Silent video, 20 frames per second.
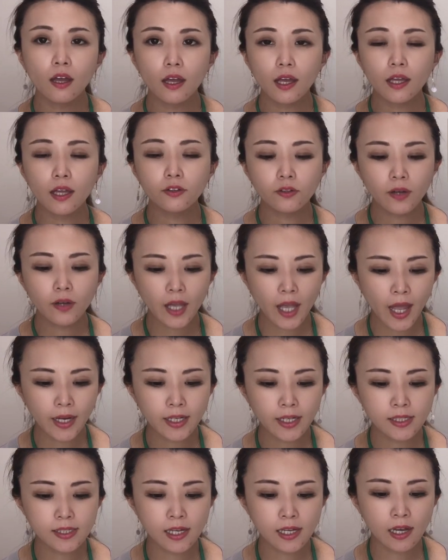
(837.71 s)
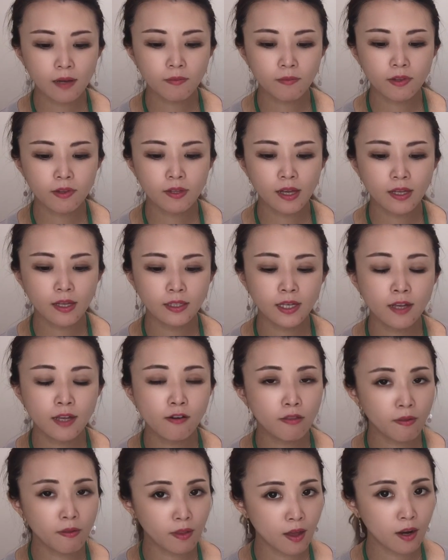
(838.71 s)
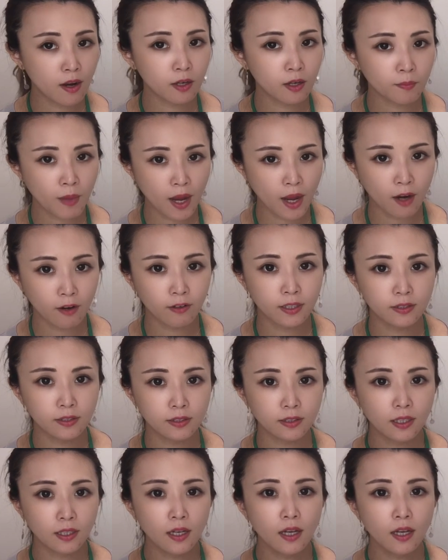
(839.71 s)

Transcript: えっと、anytime they need their parents、